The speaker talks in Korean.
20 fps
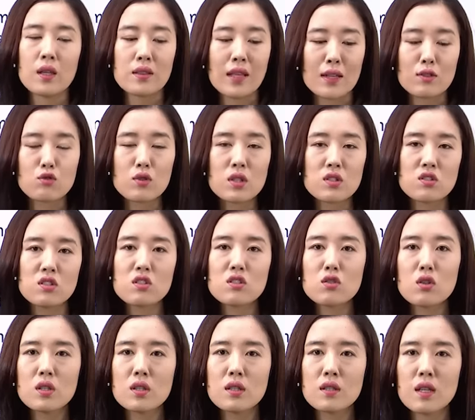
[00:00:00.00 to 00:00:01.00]
나중에
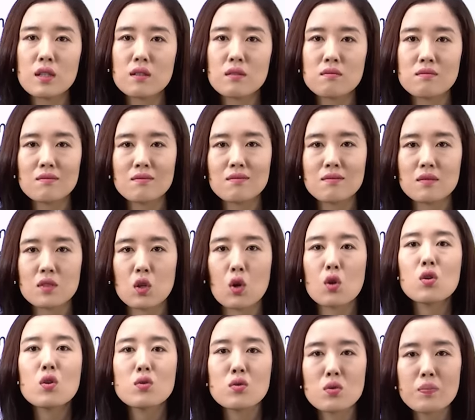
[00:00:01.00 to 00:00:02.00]
찍으셔야 된다는
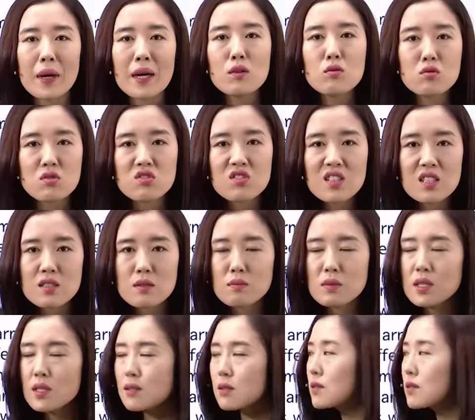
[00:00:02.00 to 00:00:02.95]
결론으로 파국으로 치닫습니다.